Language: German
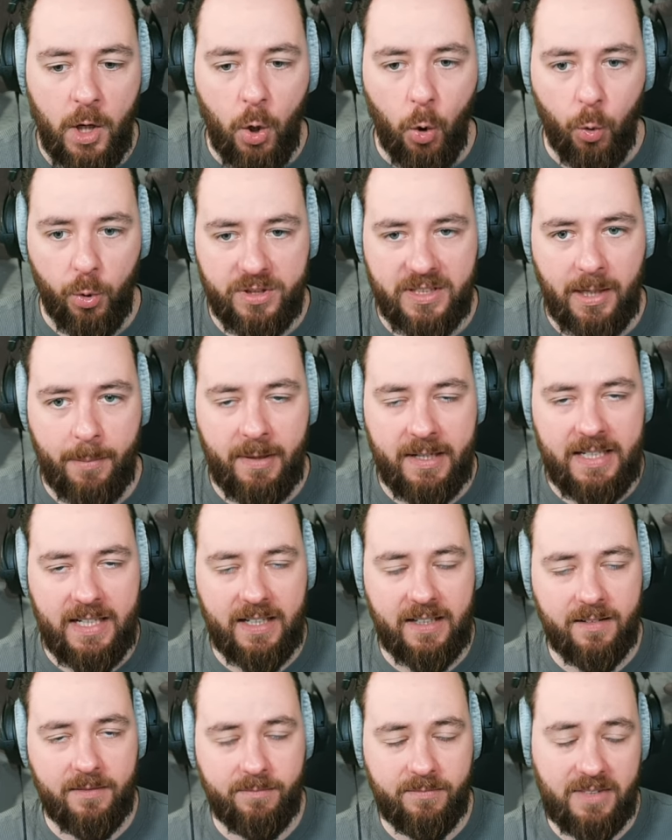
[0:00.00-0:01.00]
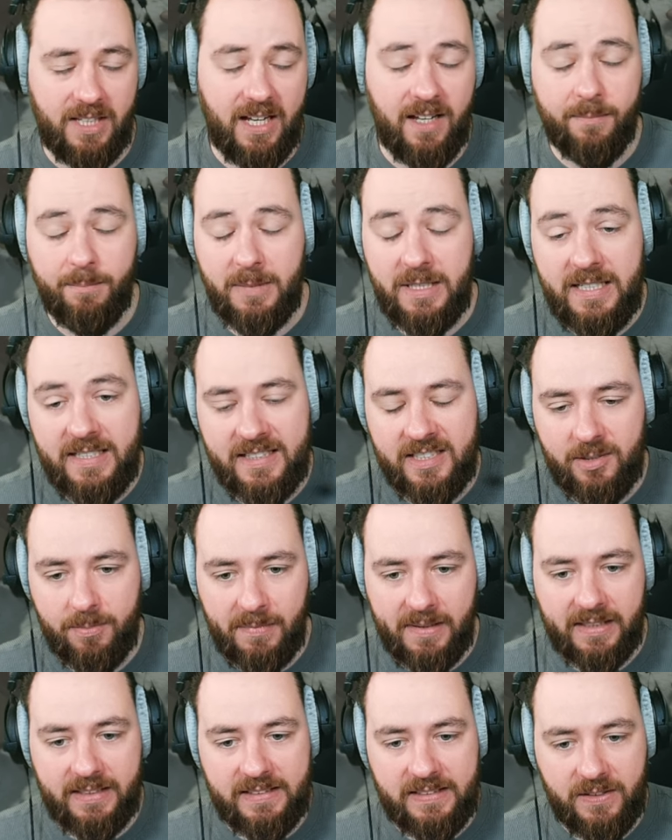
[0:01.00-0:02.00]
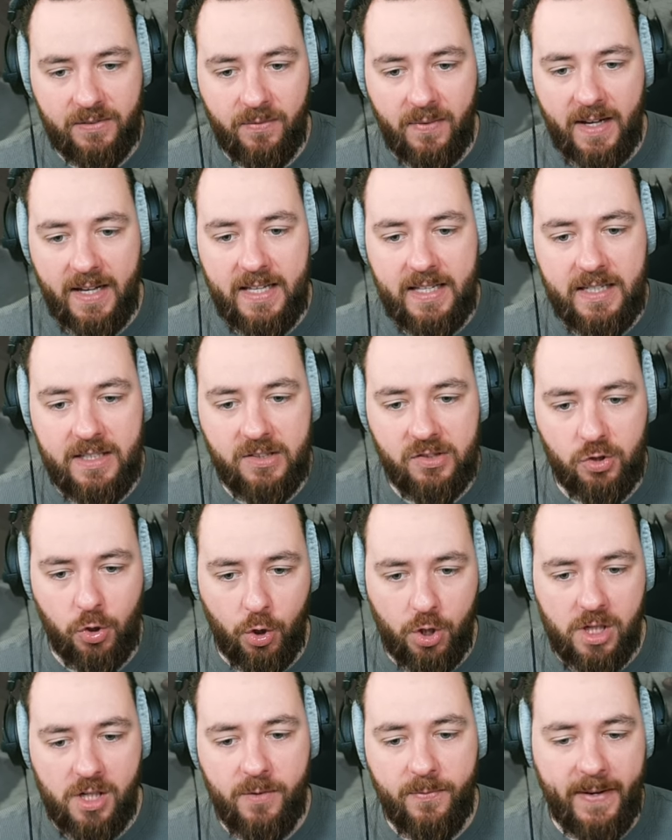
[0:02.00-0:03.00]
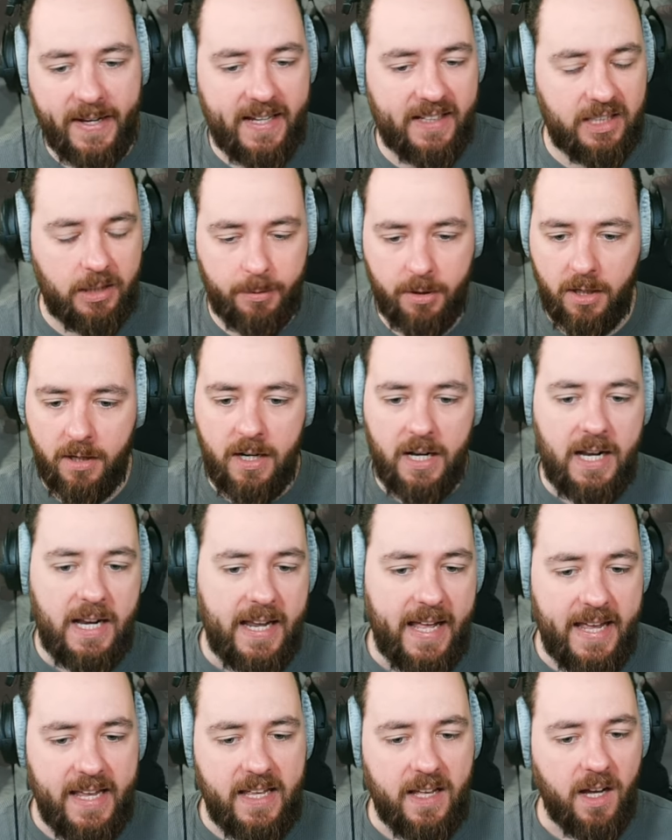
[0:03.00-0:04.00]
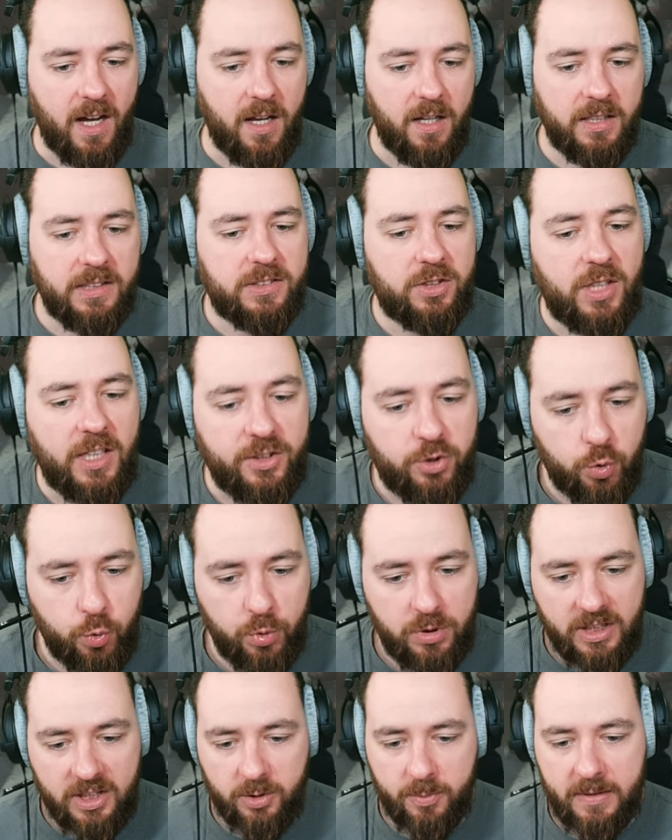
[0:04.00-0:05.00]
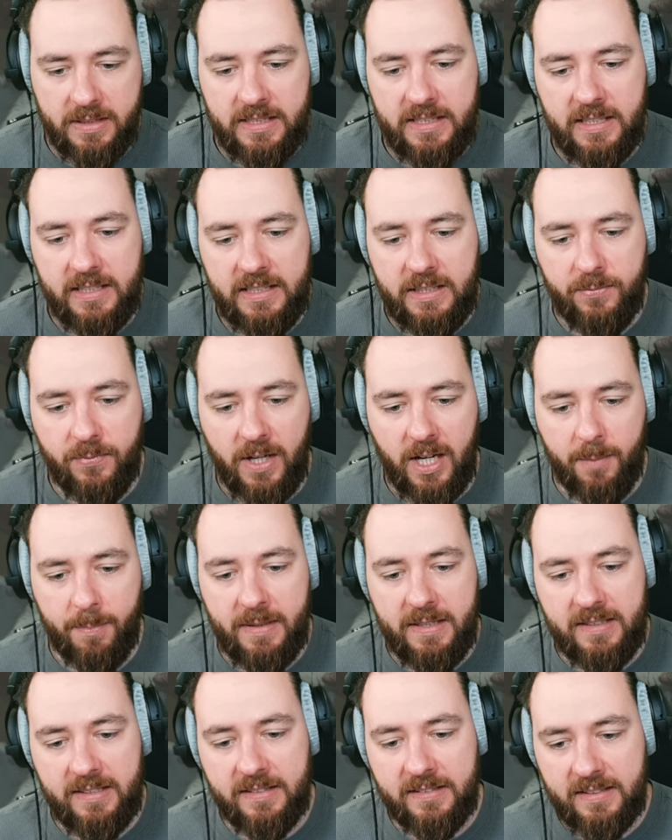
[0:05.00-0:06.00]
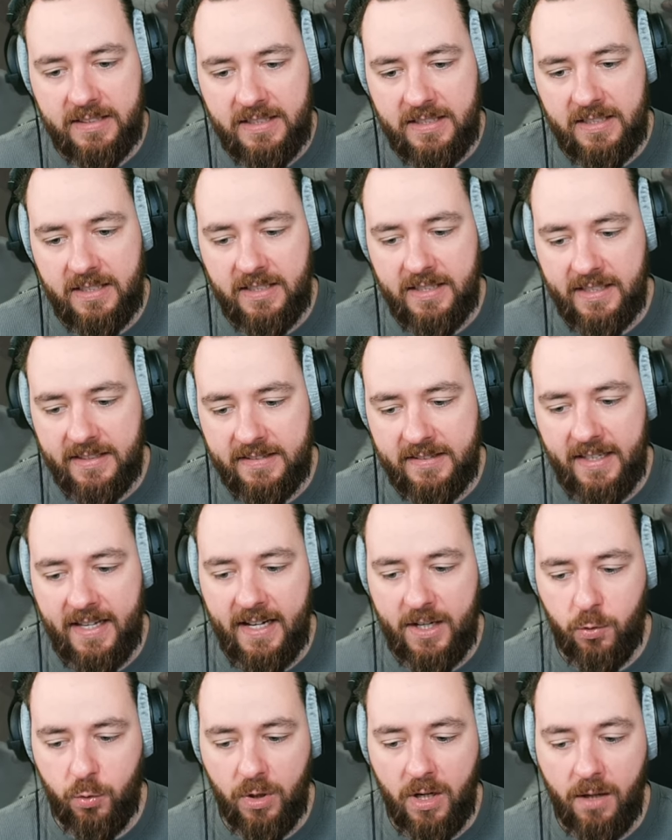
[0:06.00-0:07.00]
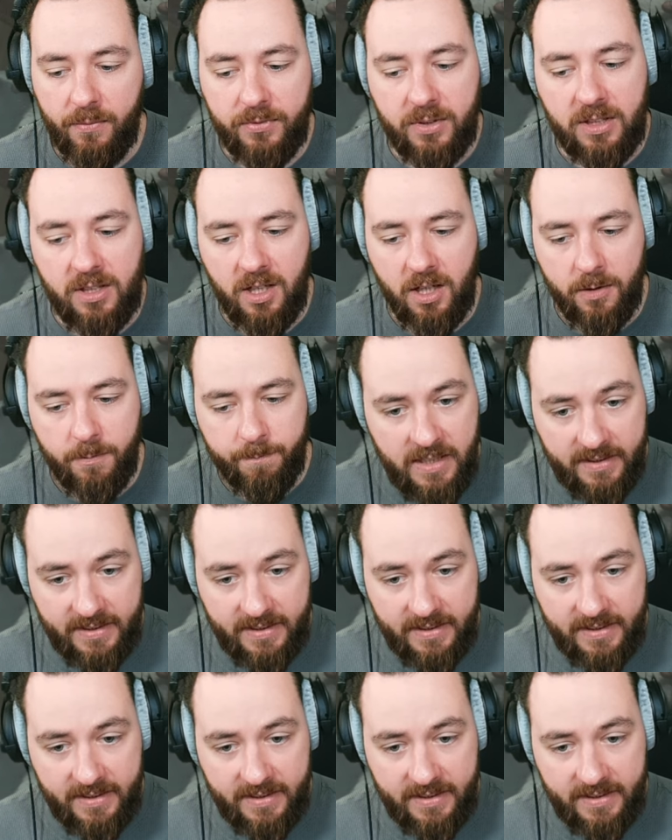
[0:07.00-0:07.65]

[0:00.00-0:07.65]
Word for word: Und da man ja da mindestens mal zwei Sockel weg hat, aber ey, ist ganz gut, dass man hier die Fragmente sich jetzt ercraften kann.